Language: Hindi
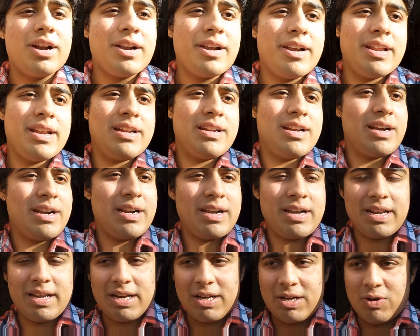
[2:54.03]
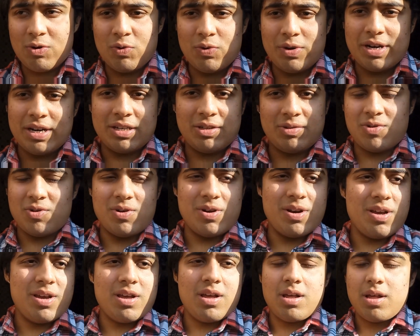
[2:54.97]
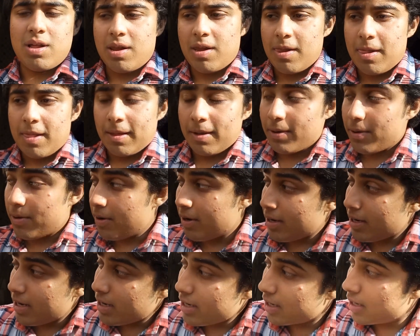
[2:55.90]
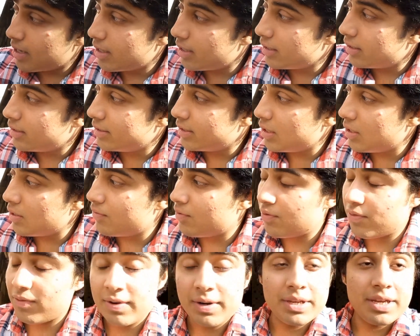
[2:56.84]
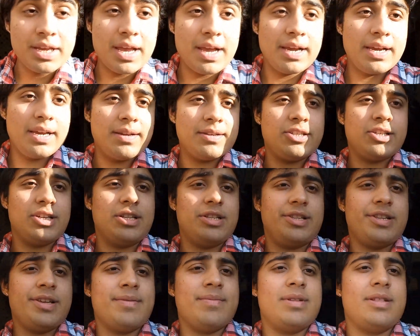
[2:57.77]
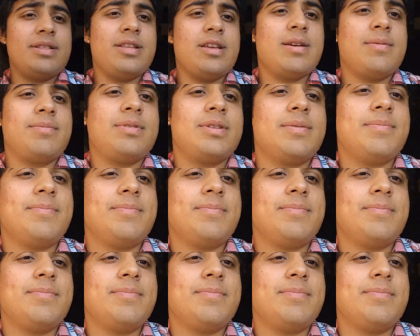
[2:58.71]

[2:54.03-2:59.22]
थर्टी थर्टी टू ईयर्स और कोई नहीं चलो फुफड़ जी आ गए चलते हैं मिलते हैं आपसे